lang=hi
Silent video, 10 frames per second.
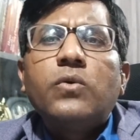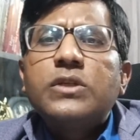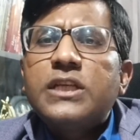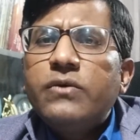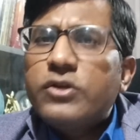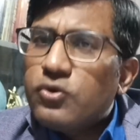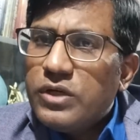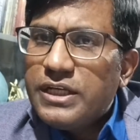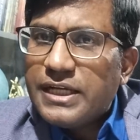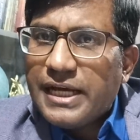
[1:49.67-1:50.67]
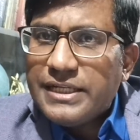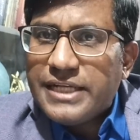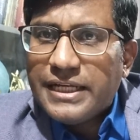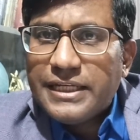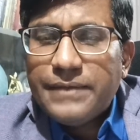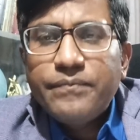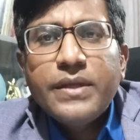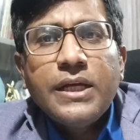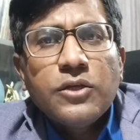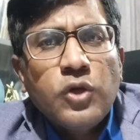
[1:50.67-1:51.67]
उसकी वसूली कराई जाएगी
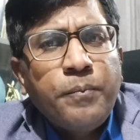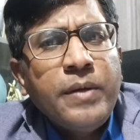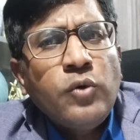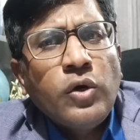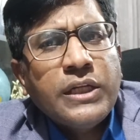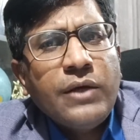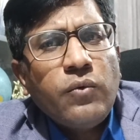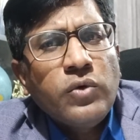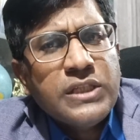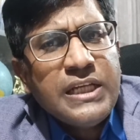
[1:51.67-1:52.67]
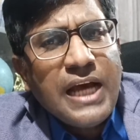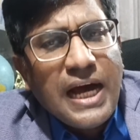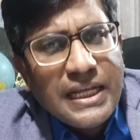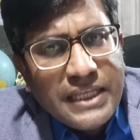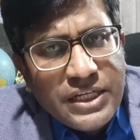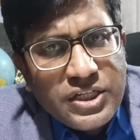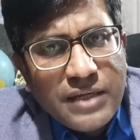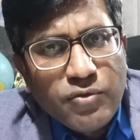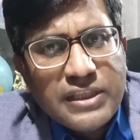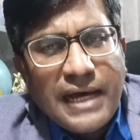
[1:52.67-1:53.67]
सुप्रीम कोर्ट के उसी आदेश के
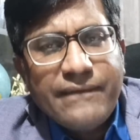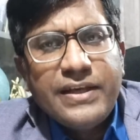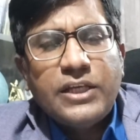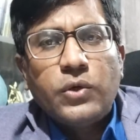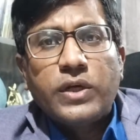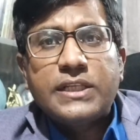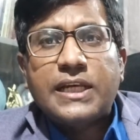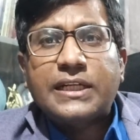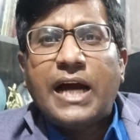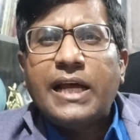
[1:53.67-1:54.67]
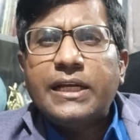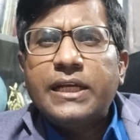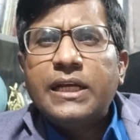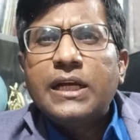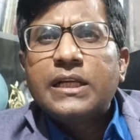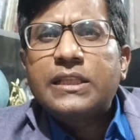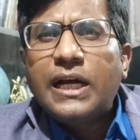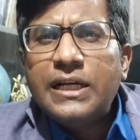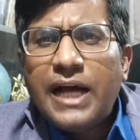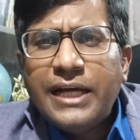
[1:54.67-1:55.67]
मुताबिक योगी सरकार ने
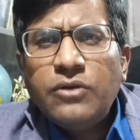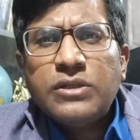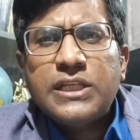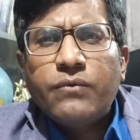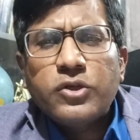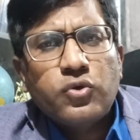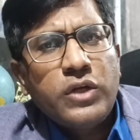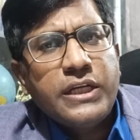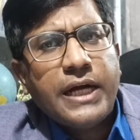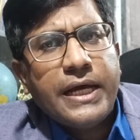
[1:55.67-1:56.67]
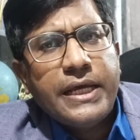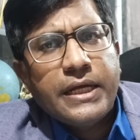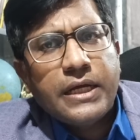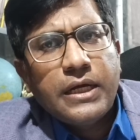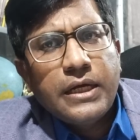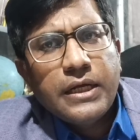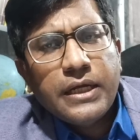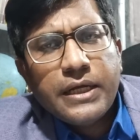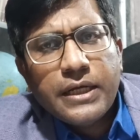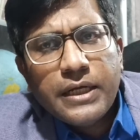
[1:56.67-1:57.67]
दंगाइयों से वसूली का एक
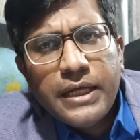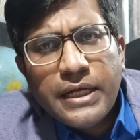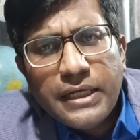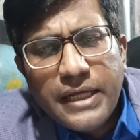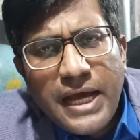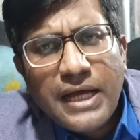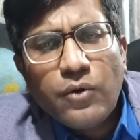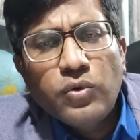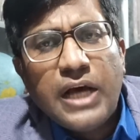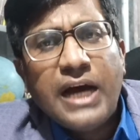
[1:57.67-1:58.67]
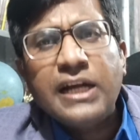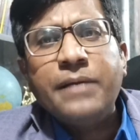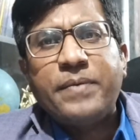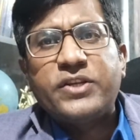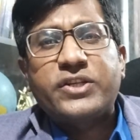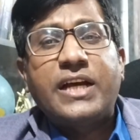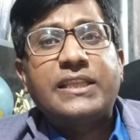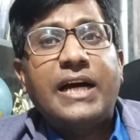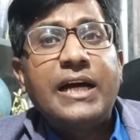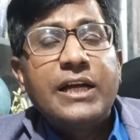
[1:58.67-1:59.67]
एक नया उदाहरण पेश किया
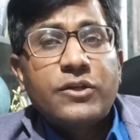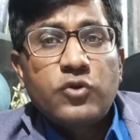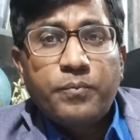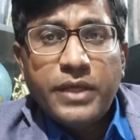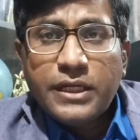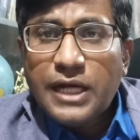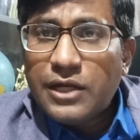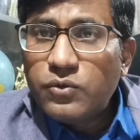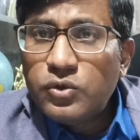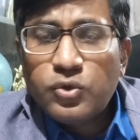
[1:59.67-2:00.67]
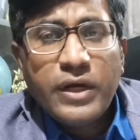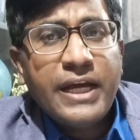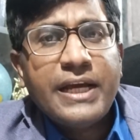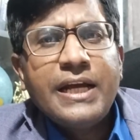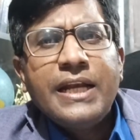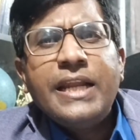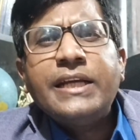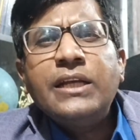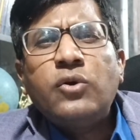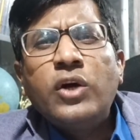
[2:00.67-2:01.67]
था ये कानून तो है
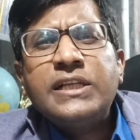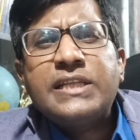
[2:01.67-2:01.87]
लेकिन कोई